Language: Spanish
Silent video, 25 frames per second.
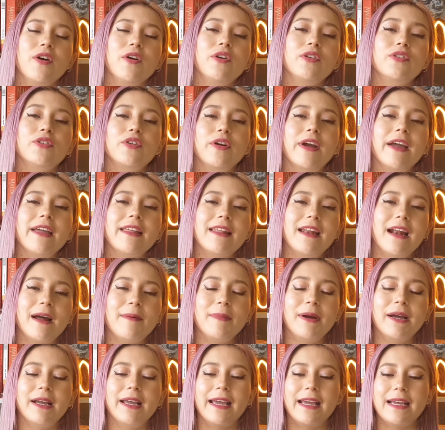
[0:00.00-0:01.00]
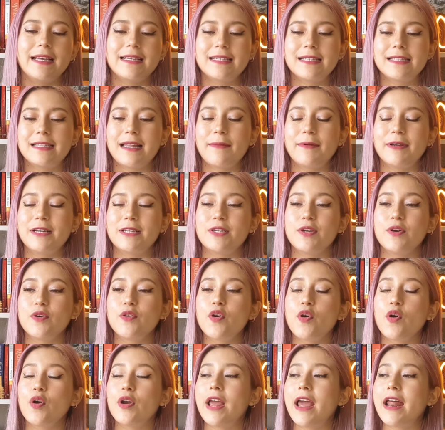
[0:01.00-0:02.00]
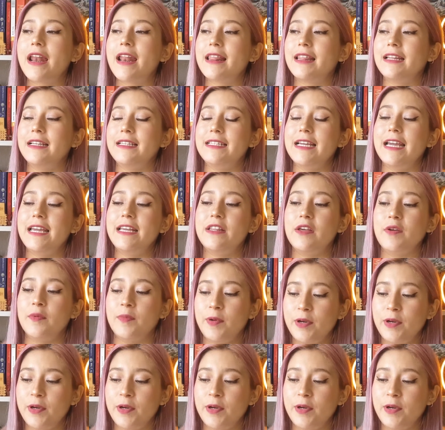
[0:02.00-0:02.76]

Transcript: Otro K-drama que es esta versión coreana de Jay the